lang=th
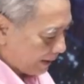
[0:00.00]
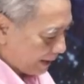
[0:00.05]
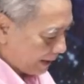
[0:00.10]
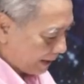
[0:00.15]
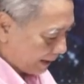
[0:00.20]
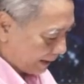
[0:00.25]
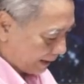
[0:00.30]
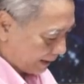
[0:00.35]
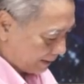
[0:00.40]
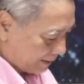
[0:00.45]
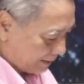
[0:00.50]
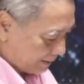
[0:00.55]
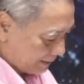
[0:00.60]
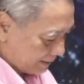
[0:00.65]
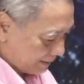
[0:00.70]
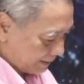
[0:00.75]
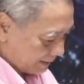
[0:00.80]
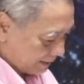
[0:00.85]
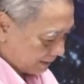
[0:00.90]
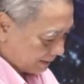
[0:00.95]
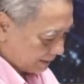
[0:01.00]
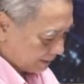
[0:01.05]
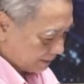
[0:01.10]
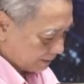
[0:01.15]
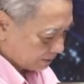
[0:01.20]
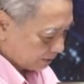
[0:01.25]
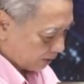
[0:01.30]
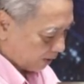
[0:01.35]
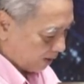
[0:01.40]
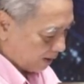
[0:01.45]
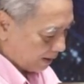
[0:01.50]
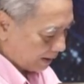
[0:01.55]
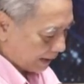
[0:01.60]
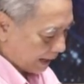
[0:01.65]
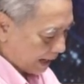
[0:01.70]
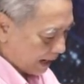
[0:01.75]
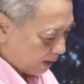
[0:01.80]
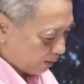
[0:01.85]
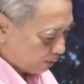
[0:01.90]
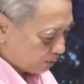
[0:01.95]
ห้าสอง
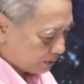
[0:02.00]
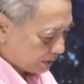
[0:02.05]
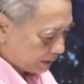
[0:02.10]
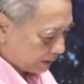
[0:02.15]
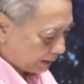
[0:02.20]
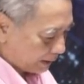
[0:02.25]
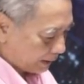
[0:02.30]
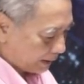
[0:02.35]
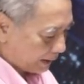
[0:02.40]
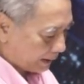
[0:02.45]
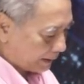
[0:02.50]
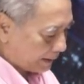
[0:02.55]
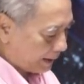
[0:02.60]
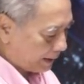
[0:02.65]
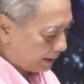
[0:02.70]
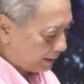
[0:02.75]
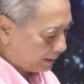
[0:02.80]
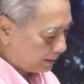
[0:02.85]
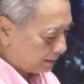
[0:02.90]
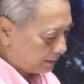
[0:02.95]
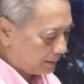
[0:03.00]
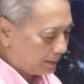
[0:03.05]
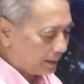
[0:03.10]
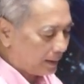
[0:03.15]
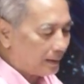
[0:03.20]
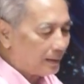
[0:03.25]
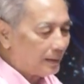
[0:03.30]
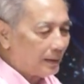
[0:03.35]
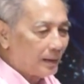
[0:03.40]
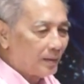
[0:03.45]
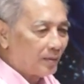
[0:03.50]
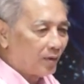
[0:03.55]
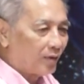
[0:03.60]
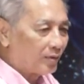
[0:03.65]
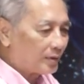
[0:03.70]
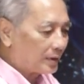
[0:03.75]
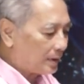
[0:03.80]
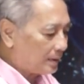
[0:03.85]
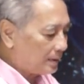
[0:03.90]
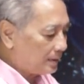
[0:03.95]
เก้าสี่อะไรเงี้ยผม
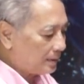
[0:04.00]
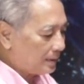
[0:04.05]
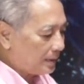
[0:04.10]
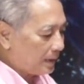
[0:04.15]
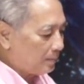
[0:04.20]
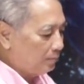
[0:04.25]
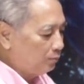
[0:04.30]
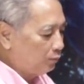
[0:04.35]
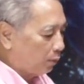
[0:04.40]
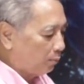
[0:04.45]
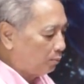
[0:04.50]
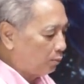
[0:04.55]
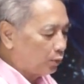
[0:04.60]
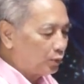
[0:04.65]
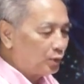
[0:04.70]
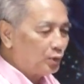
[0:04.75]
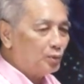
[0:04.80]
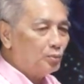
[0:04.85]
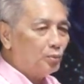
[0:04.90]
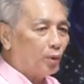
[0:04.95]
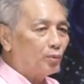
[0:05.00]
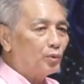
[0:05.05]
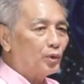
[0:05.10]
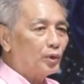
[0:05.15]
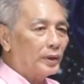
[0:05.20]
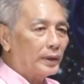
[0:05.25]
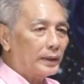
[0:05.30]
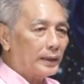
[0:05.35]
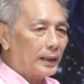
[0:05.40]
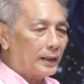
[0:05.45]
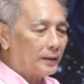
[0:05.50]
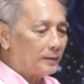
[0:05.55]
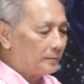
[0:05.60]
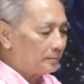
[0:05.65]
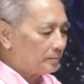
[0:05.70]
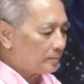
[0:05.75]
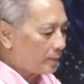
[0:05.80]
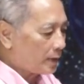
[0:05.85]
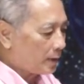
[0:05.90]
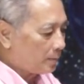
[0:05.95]
จะเล่นผมหมุนผมอยู่อย่างเงี้ย
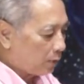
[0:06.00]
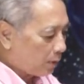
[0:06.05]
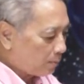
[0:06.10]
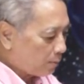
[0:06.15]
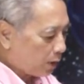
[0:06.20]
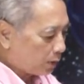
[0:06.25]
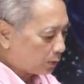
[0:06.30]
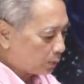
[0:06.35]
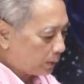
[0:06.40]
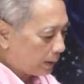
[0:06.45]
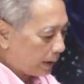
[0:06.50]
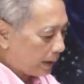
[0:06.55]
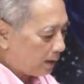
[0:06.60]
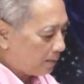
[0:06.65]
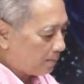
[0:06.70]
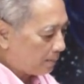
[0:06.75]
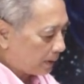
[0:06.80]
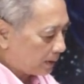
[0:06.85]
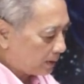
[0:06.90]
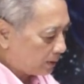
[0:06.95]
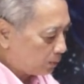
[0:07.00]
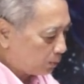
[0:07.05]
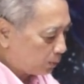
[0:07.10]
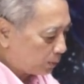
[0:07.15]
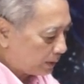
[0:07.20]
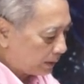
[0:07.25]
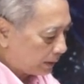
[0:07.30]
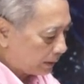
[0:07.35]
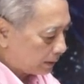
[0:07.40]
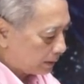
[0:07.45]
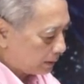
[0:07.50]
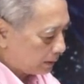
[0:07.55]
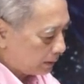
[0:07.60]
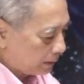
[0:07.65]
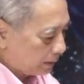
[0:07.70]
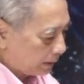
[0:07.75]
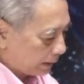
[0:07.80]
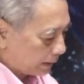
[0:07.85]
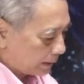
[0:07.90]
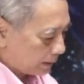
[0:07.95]
ผมมองดูแล้วมันดูดี คือ
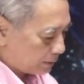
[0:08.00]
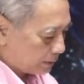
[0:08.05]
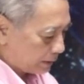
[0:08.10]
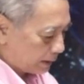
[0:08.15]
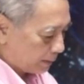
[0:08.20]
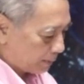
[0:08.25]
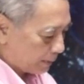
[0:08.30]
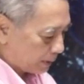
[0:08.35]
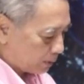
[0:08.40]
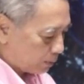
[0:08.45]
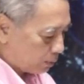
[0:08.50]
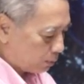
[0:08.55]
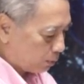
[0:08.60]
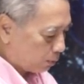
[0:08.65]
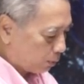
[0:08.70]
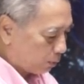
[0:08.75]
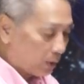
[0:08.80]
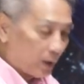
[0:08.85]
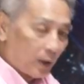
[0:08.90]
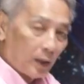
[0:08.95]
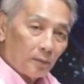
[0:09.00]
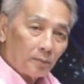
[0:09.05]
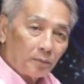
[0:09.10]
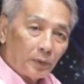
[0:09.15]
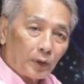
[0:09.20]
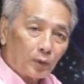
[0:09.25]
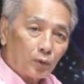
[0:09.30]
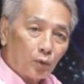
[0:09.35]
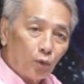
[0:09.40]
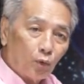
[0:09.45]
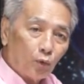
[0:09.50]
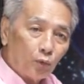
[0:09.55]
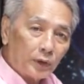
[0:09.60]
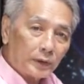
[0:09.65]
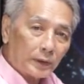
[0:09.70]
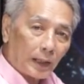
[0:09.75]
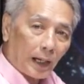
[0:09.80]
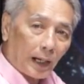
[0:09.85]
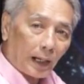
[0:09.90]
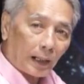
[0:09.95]
หนึ่งกับสี่เป็นคู่เป็นคู่วิ
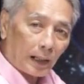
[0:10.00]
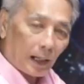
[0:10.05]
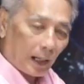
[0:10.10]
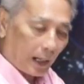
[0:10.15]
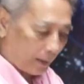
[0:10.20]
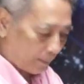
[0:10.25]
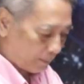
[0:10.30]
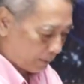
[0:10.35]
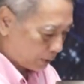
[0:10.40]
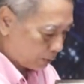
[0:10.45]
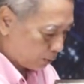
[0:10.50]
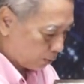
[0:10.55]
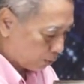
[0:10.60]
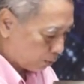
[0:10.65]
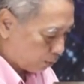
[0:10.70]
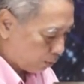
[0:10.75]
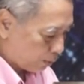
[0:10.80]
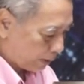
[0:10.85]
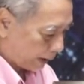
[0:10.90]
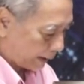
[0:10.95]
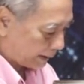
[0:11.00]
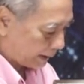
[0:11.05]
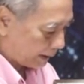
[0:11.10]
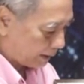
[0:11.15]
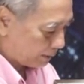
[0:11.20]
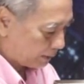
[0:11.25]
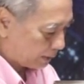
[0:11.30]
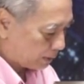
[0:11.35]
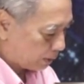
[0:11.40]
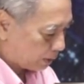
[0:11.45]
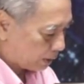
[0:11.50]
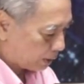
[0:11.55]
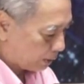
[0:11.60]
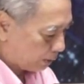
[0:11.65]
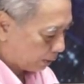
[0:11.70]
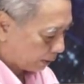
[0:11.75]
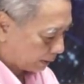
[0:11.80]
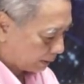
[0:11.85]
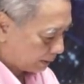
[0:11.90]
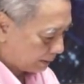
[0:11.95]
ชาการมาอยู่คู่กันในราศีกรก
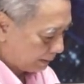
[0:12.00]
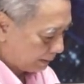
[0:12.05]
ฎ